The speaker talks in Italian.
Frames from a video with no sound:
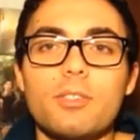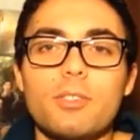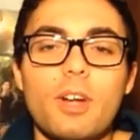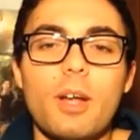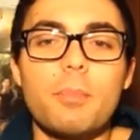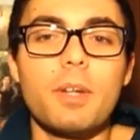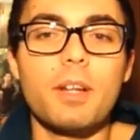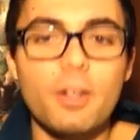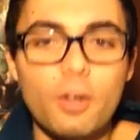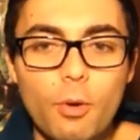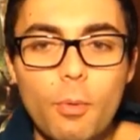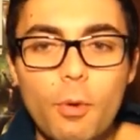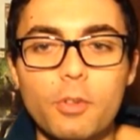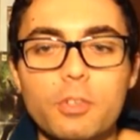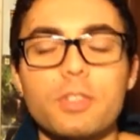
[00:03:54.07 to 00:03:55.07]
adorabile
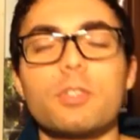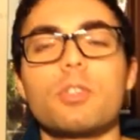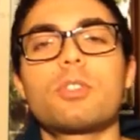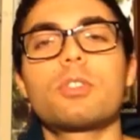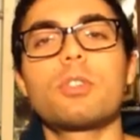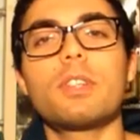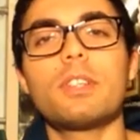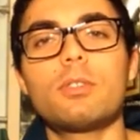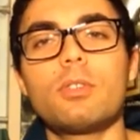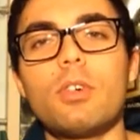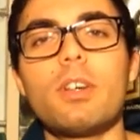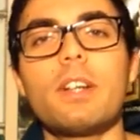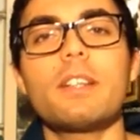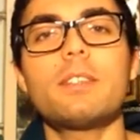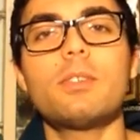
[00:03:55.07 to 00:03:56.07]
robot,
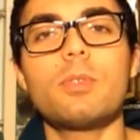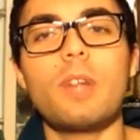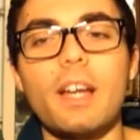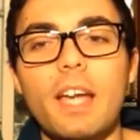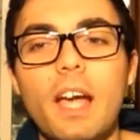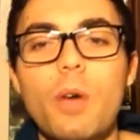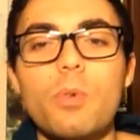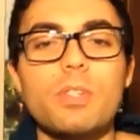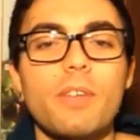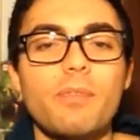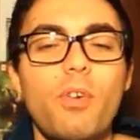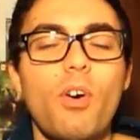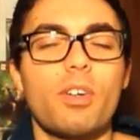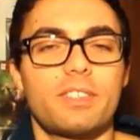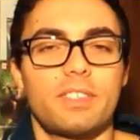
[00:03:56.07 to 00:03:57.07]
sostenitore di una causa
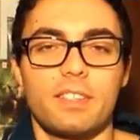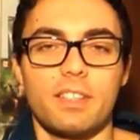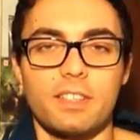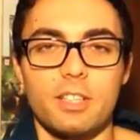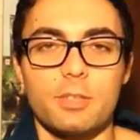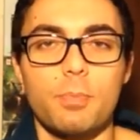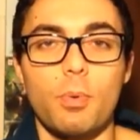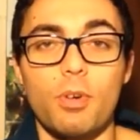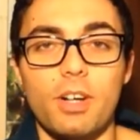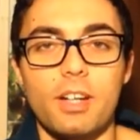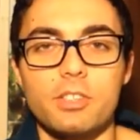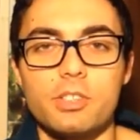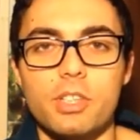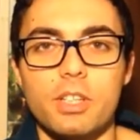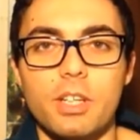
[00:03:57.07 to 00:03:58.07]
forte da trasporre
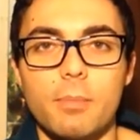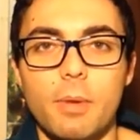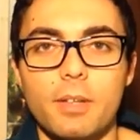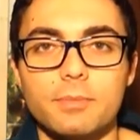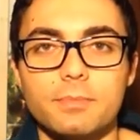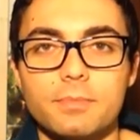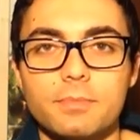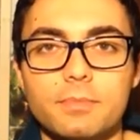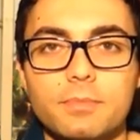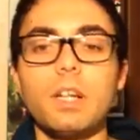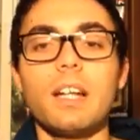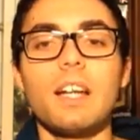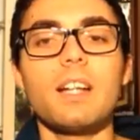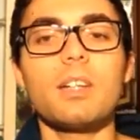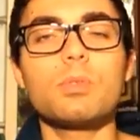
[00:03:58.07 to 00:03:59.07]
al cinema.
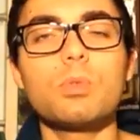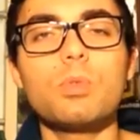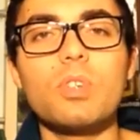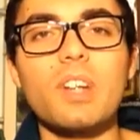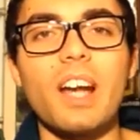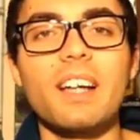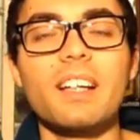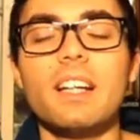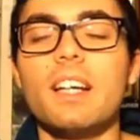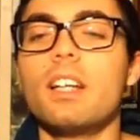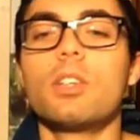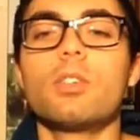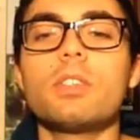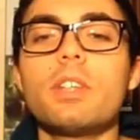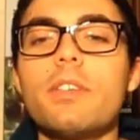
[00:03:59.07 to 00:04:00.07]
La natura non